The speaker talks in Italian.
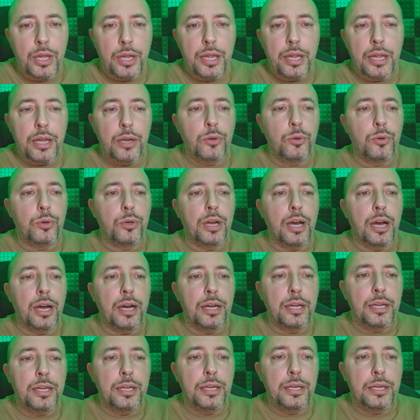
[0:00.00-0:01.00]
E
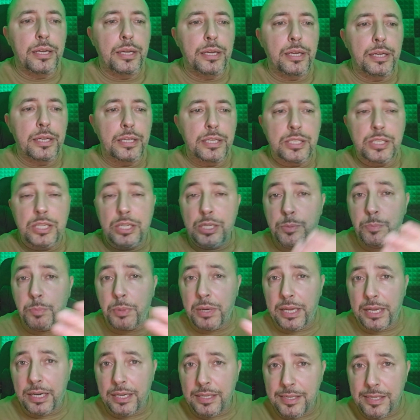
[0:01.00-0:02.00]
allora eh, si
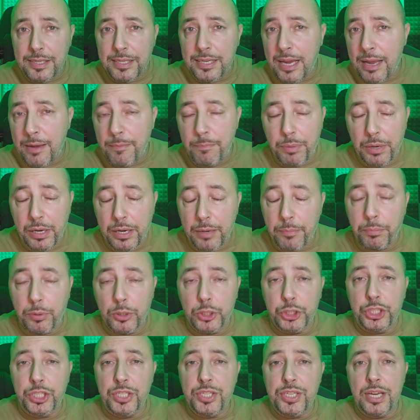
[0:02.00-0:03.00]
spera sempre che
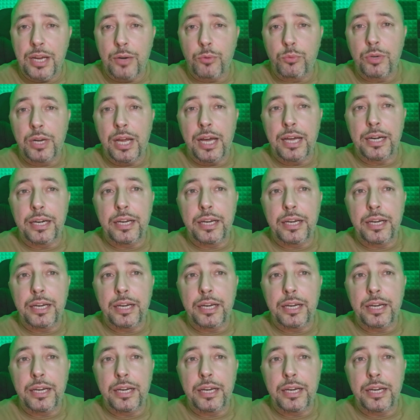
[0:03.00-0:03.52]
poi ci sia una